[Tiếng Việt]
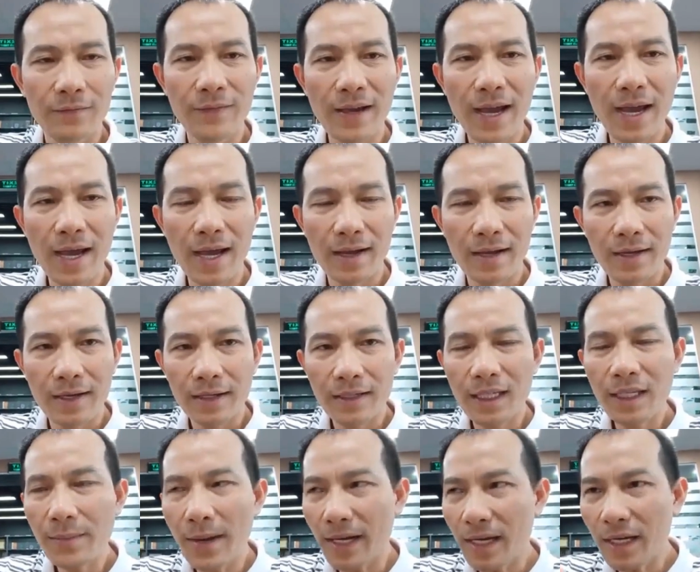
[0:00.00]
Và
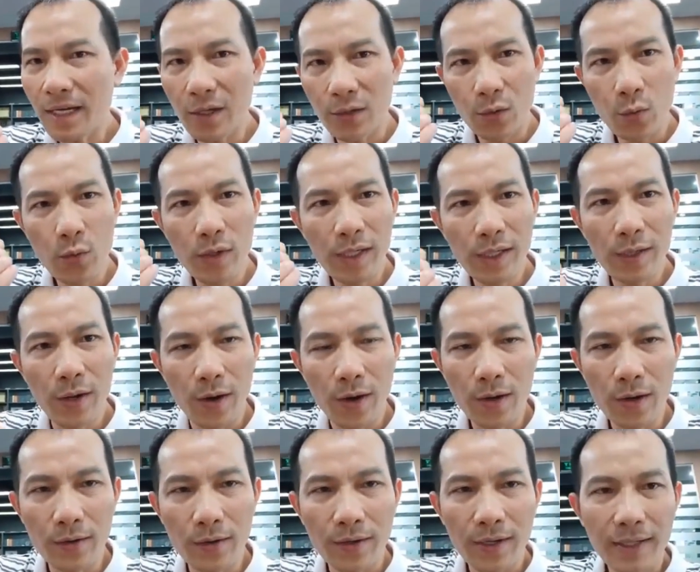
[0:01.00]
khi bạn đã hiểu được nguyên lý
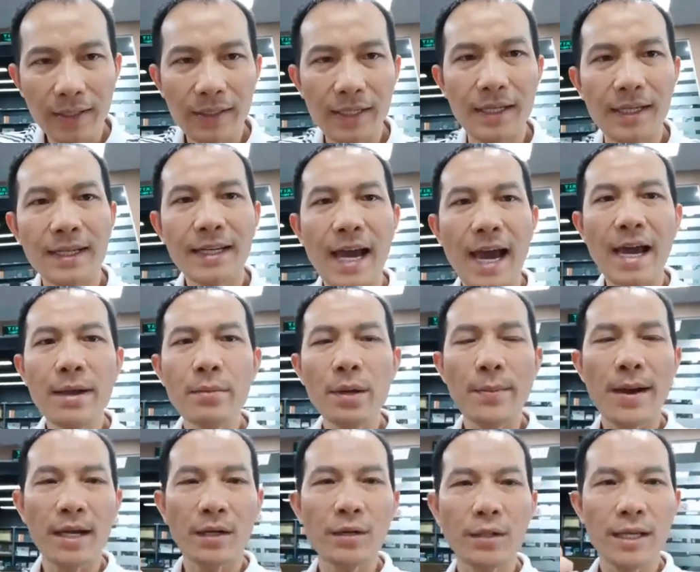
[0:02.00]
đó thì cái
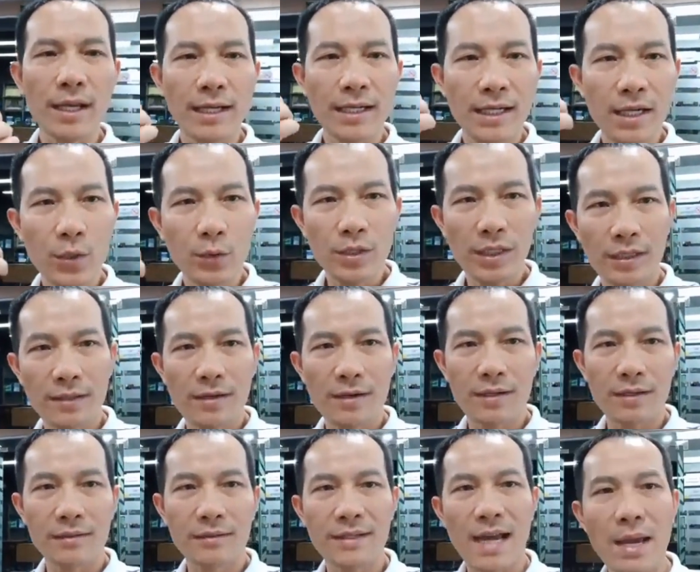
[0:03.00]
mà bạn có thể điều trị
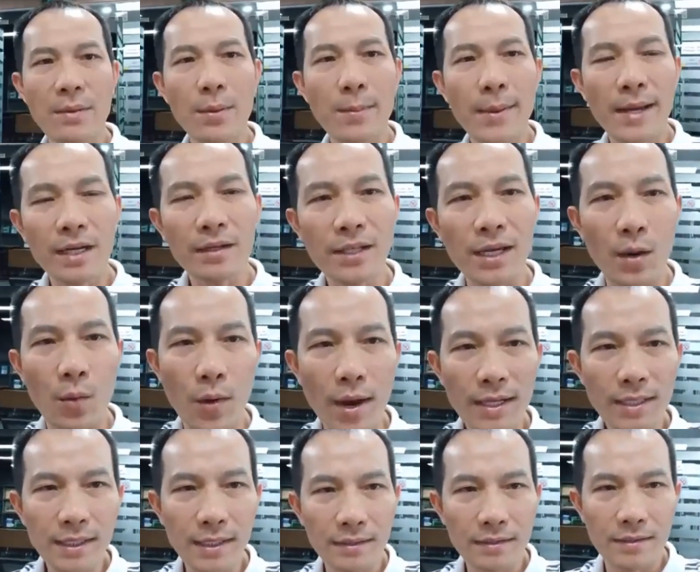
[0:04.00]
được, cái mà bạn có thể
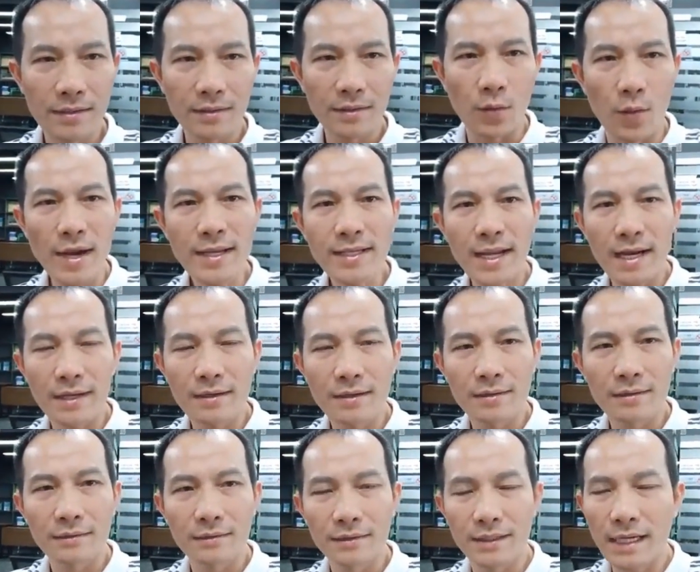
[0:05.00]
hóa trị được, hóa giải
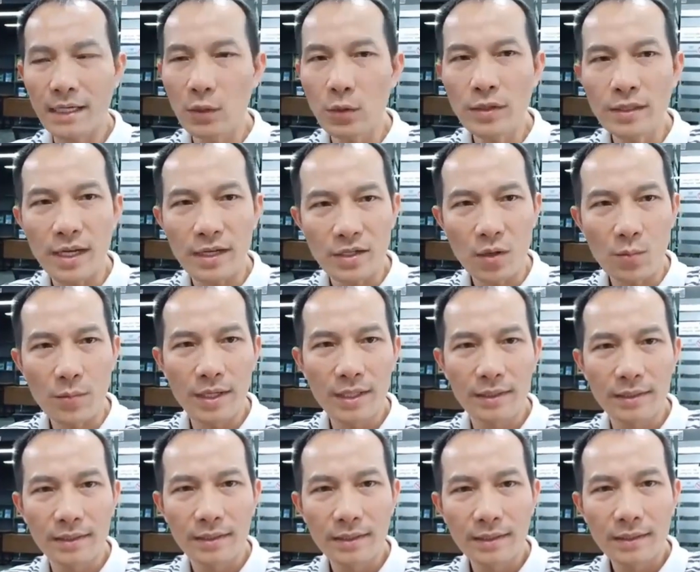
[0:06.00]
được cái nỗi sợ trong
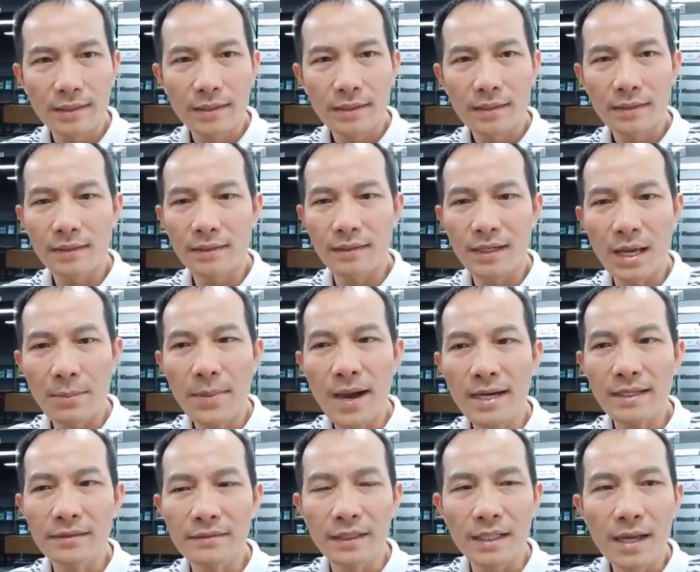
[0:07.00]
mình là
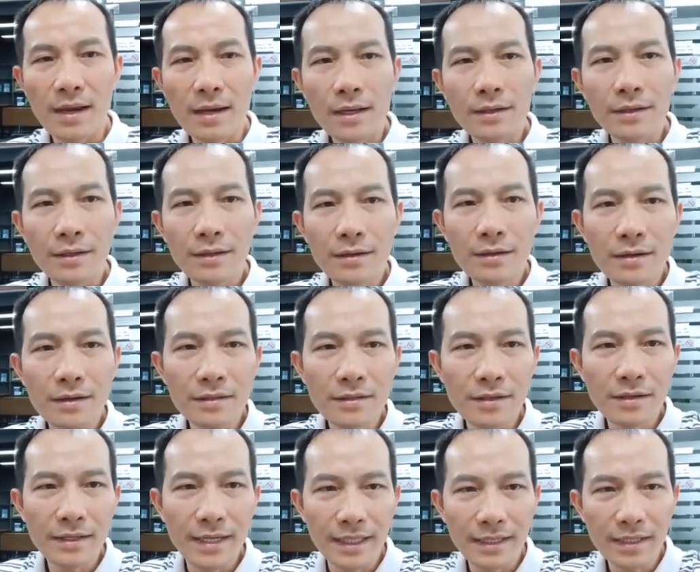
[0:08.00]
bạn phải đưa
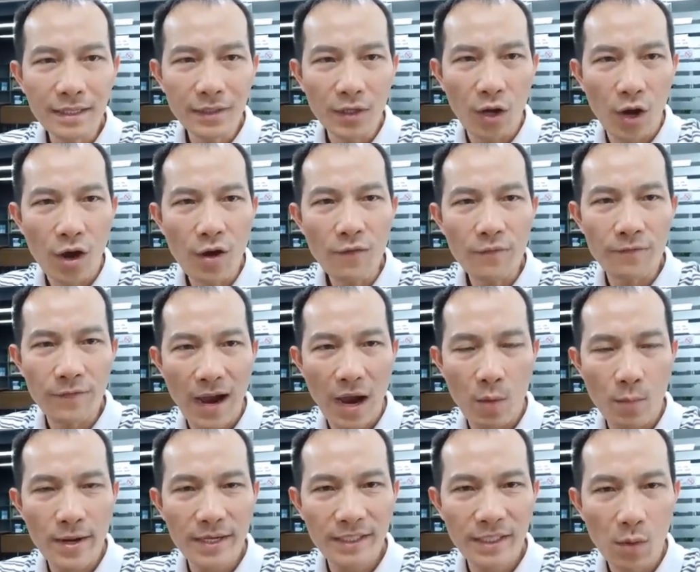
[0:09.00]
những kiến thức đó
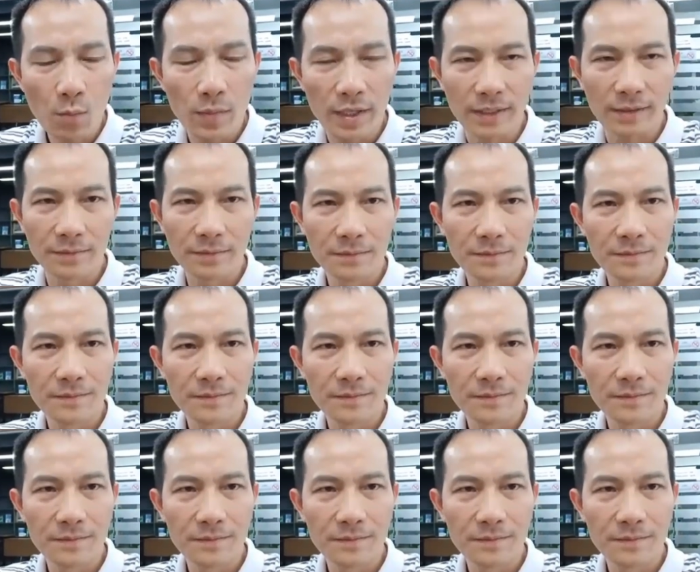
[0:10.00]
vào bên trong mình,